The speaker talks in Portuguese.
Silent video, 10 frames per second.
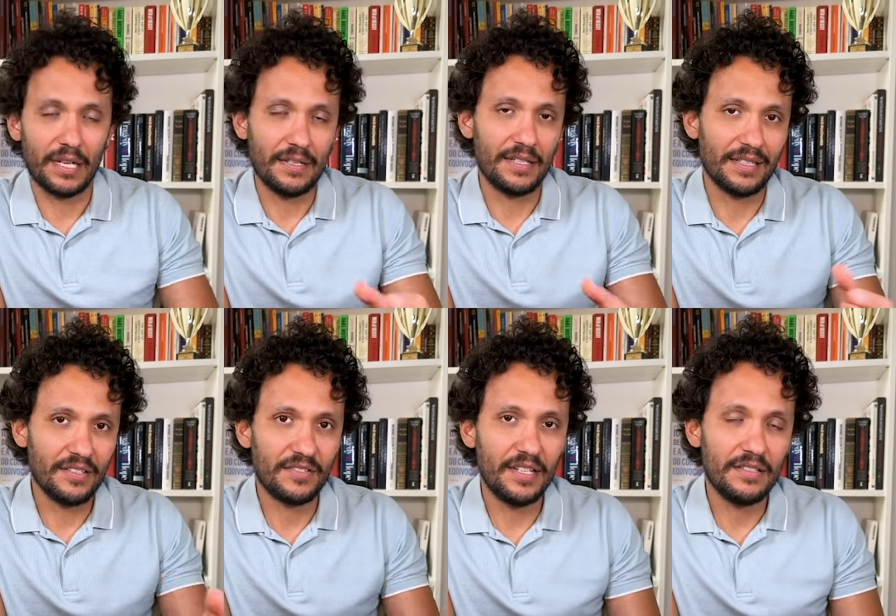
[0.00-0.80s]
Quer dizer,
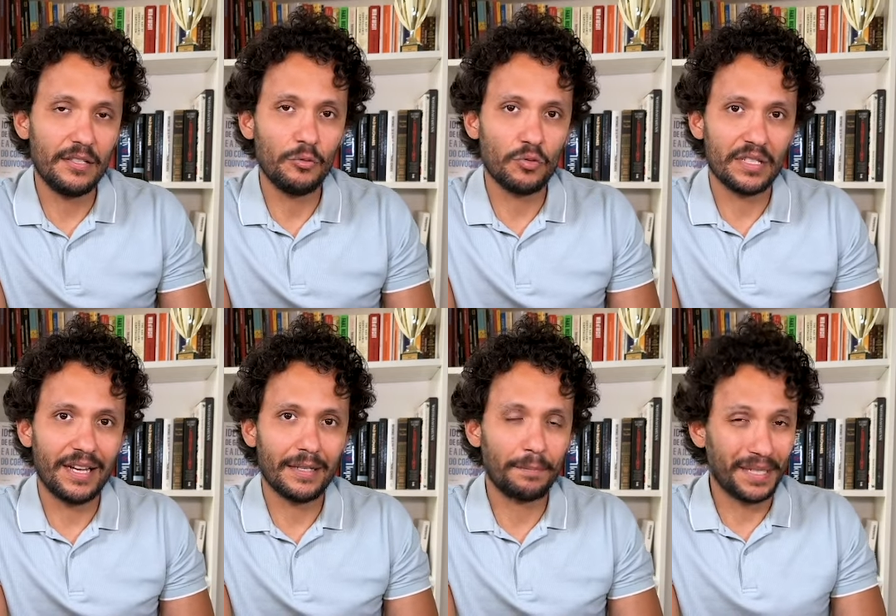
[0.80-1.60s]
elas têm sido
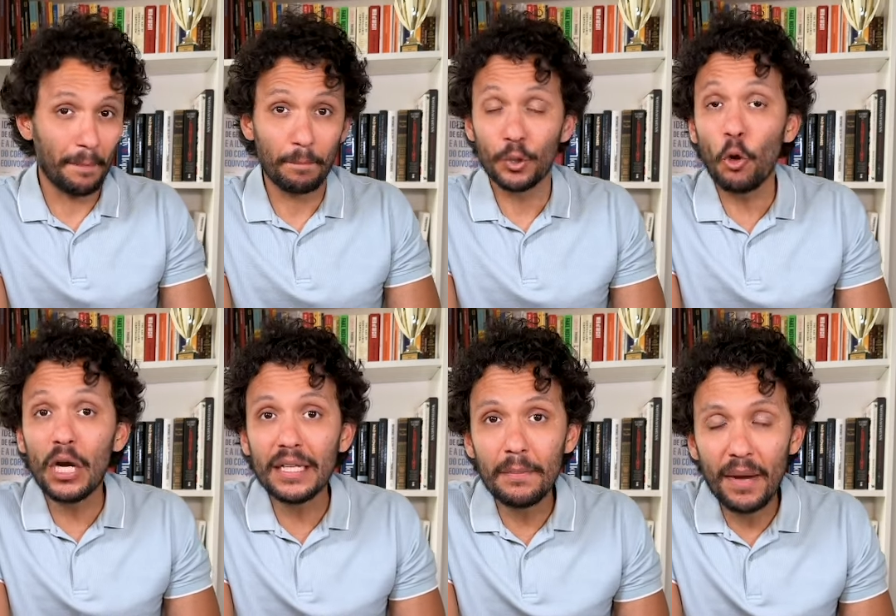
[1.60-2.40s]
usadas para
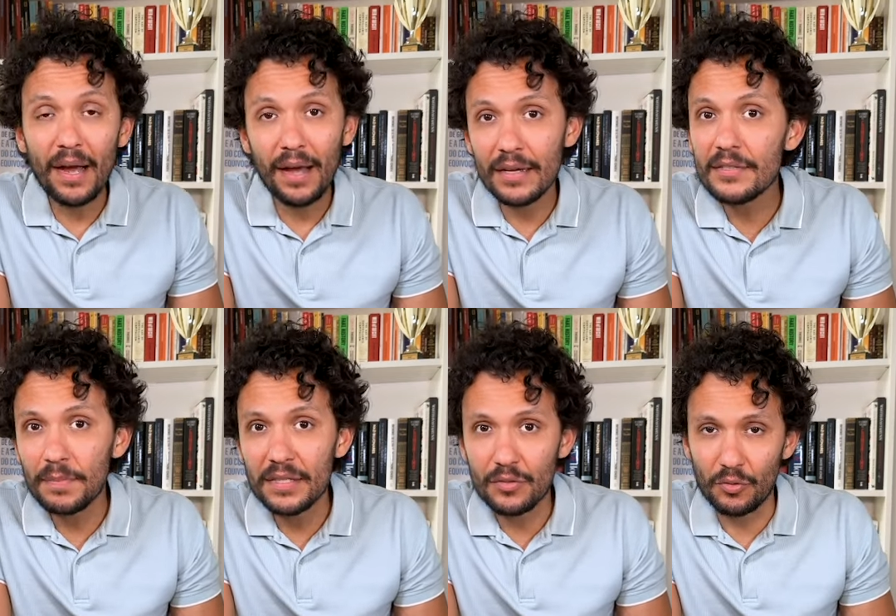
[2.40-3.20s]
programar as
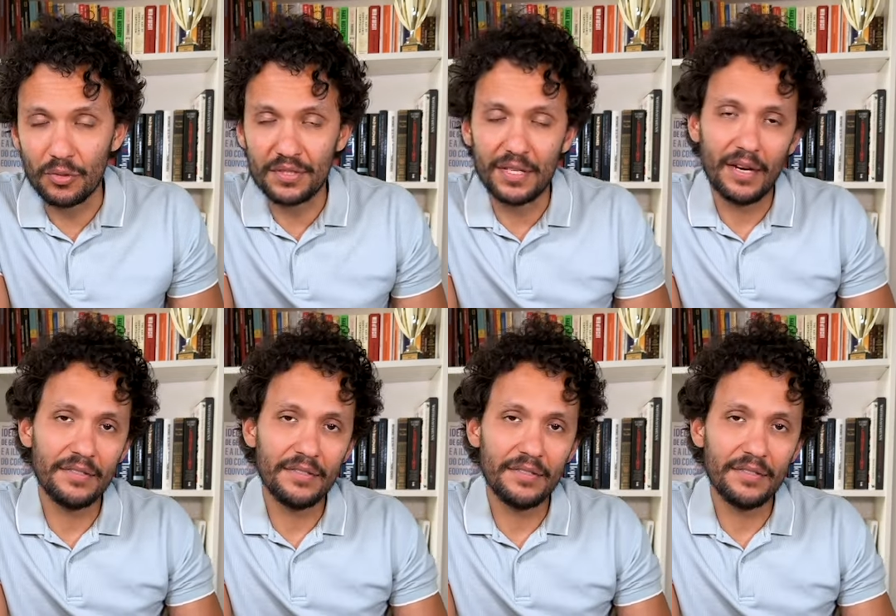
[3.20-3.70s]
pessoas. Né?